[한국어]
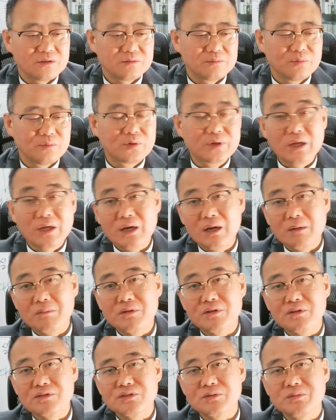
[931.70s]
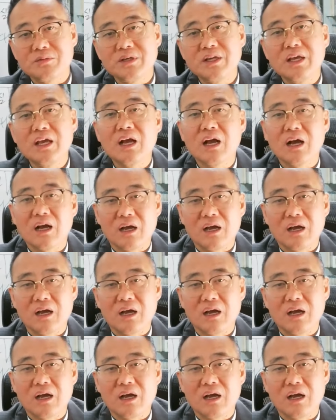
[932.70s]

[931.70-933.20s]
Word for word: 목회를 하면서 지금 이해가